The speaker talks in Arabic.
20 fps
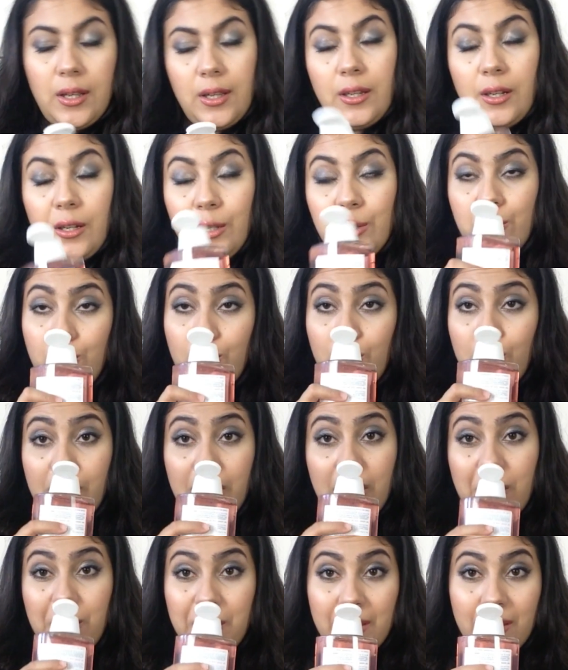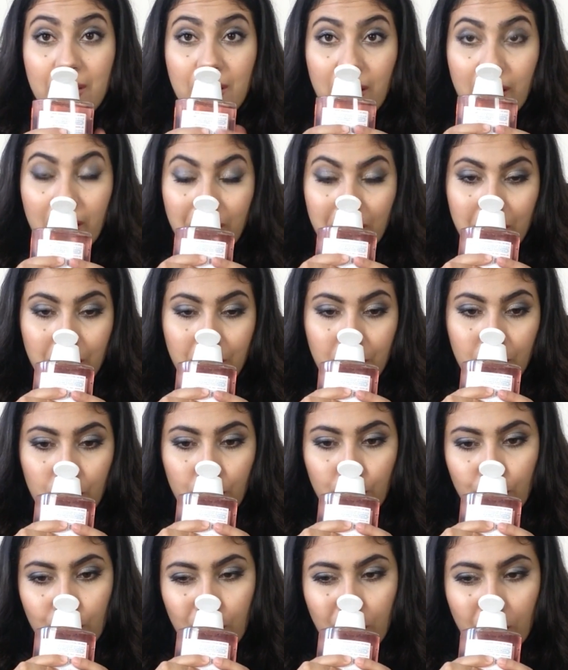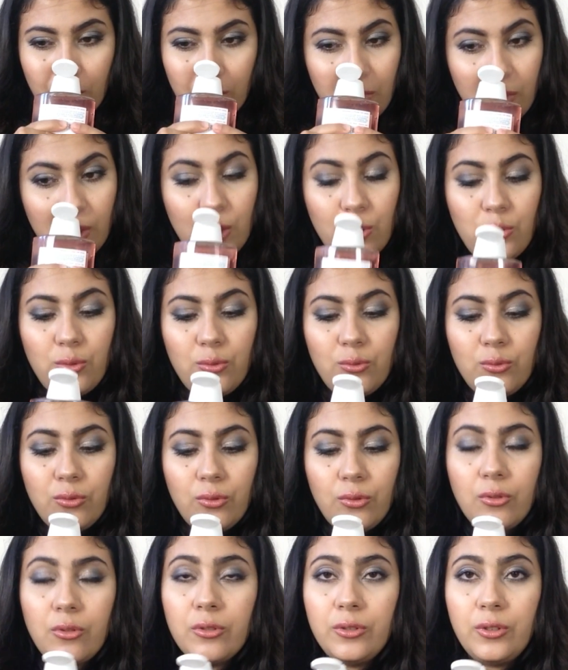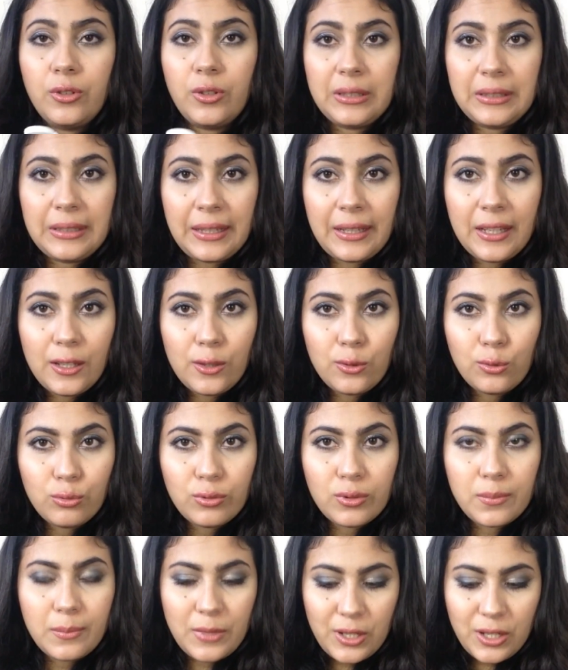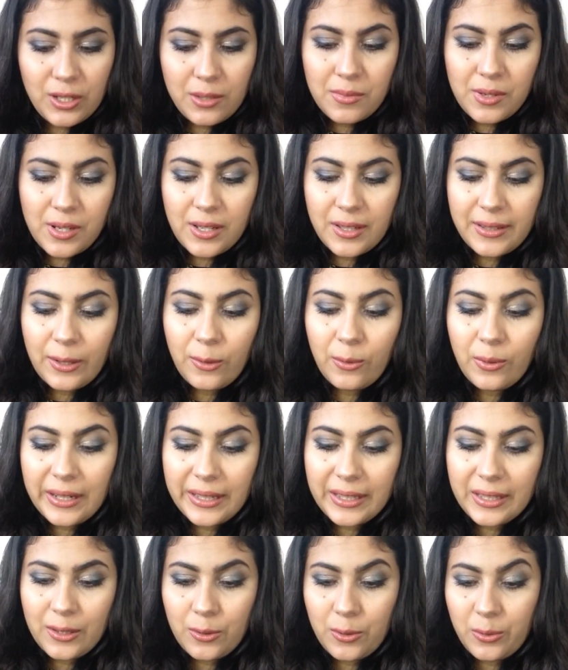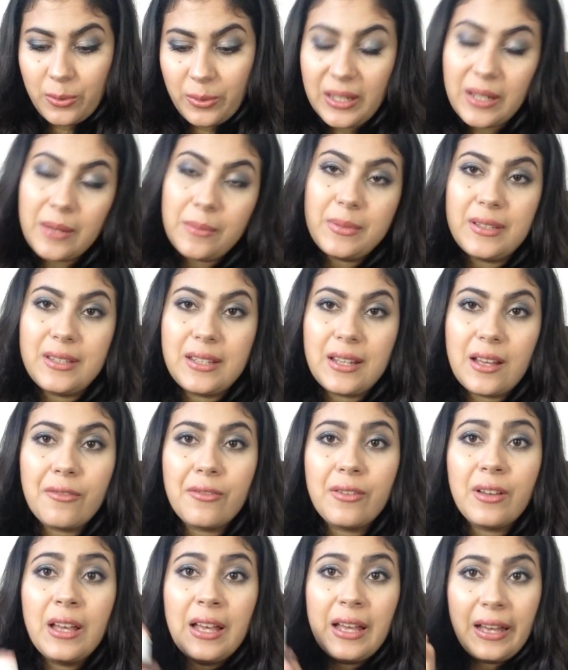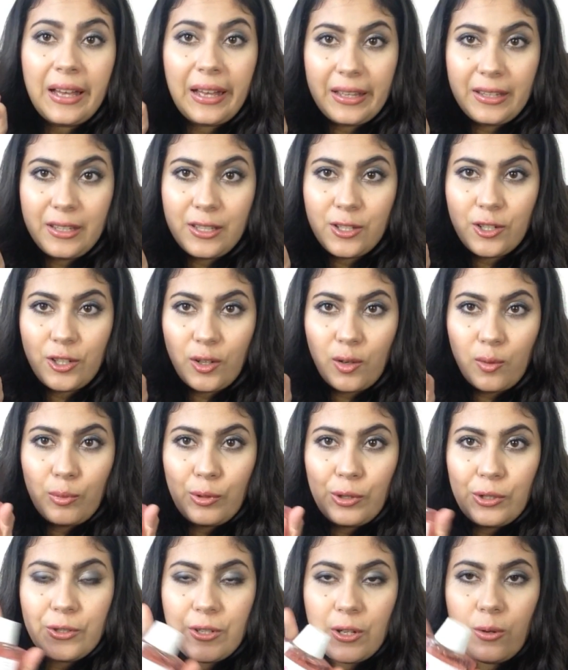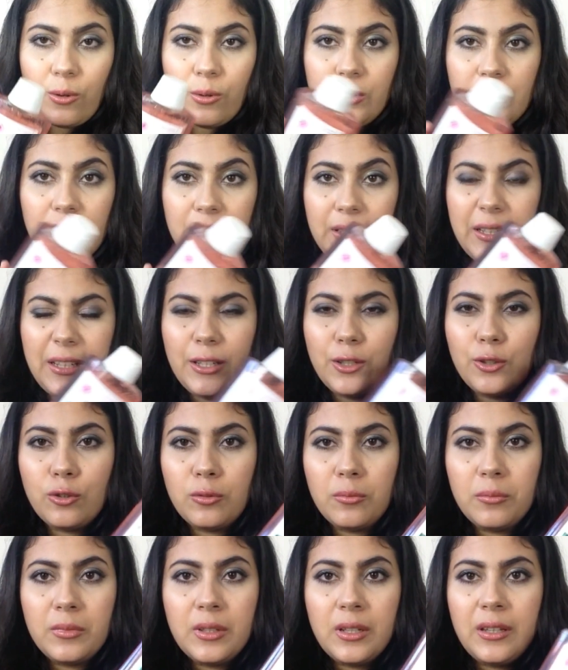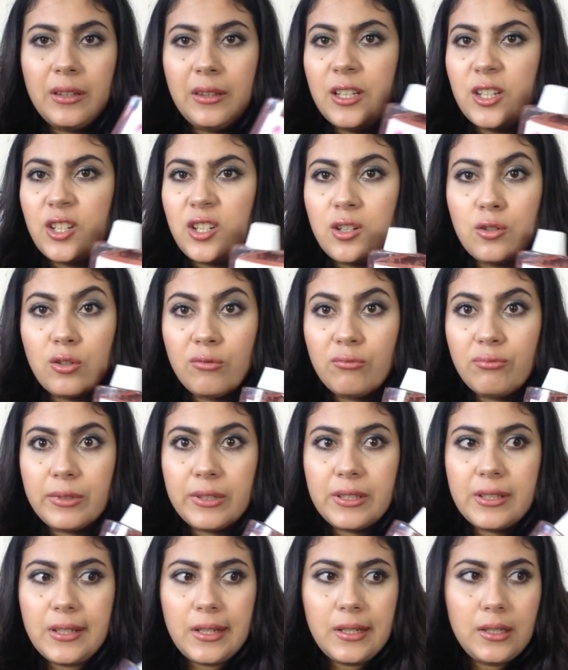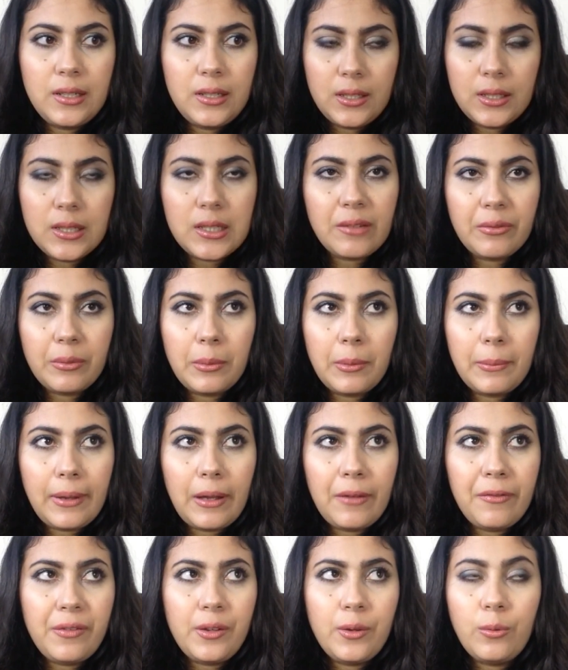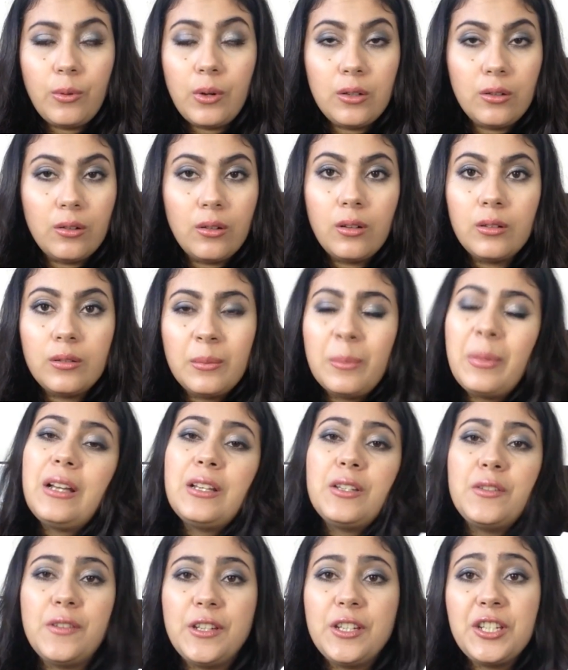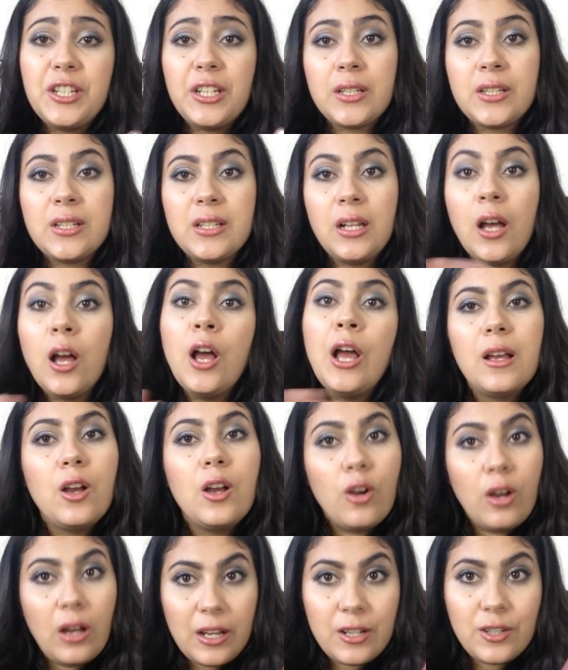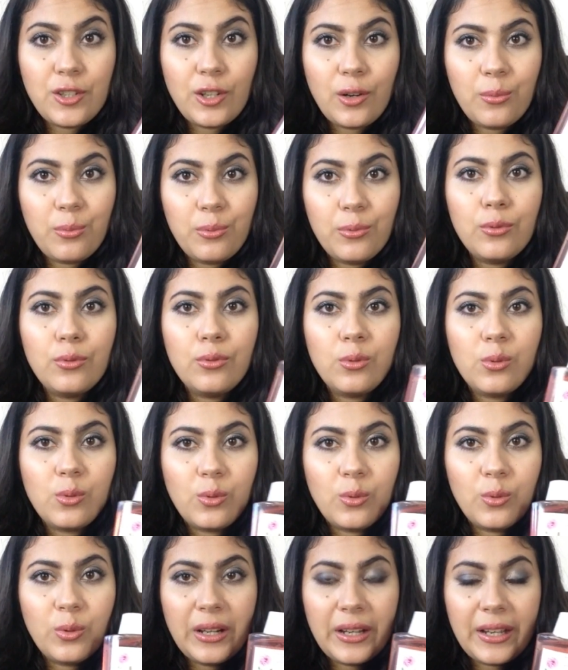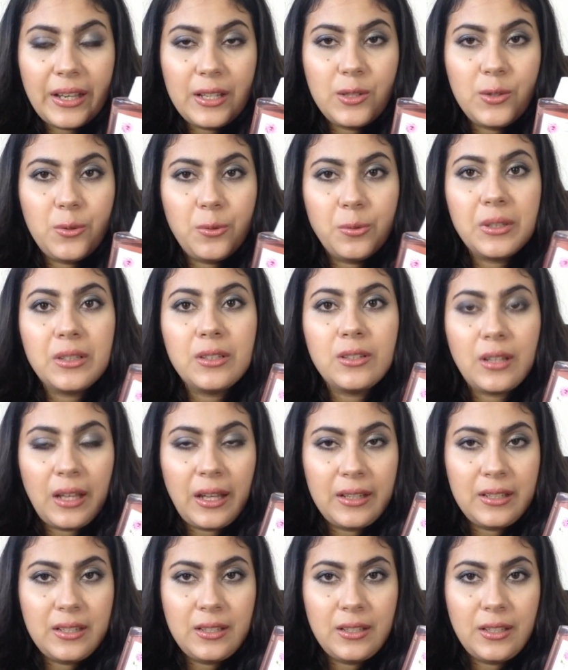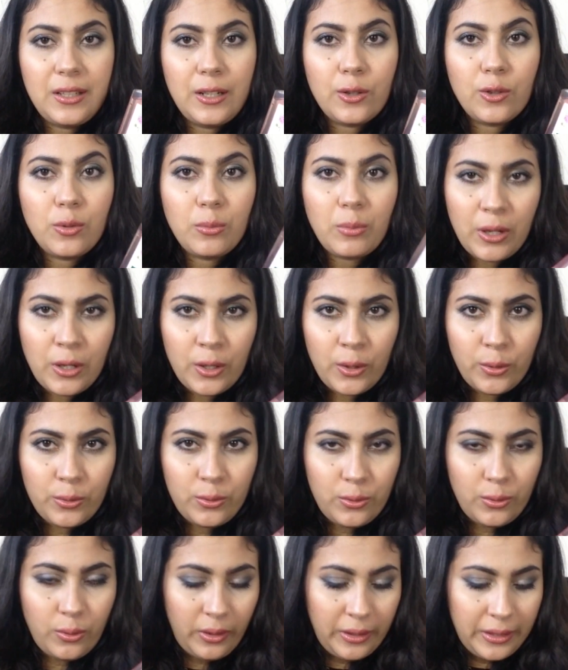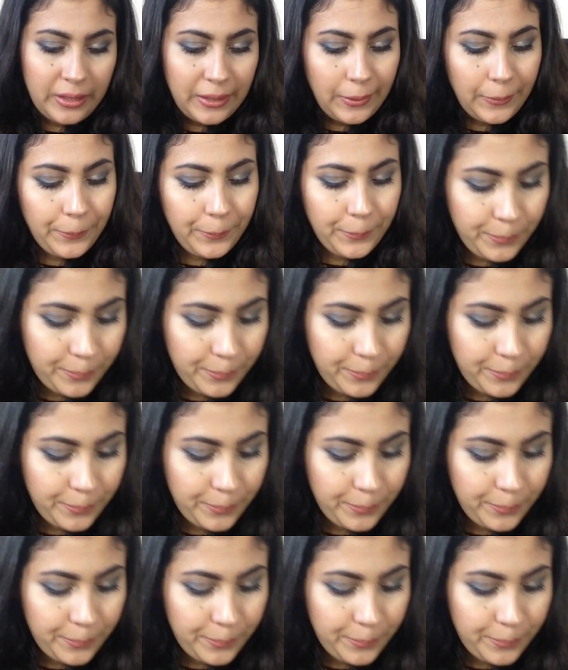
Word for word: ريحته زوينه بزاف سي اون اودور تري دوس ماشي مجهده ولكن زوينه بزاف غادي نجربو حتى هو نرد عليكم ديجا شامبوان ديالي صافي ما بقى فيه والو مبقات فيه شي غسله غنجربو ولا كان زوين غادي ندير لكم ان روتو عليه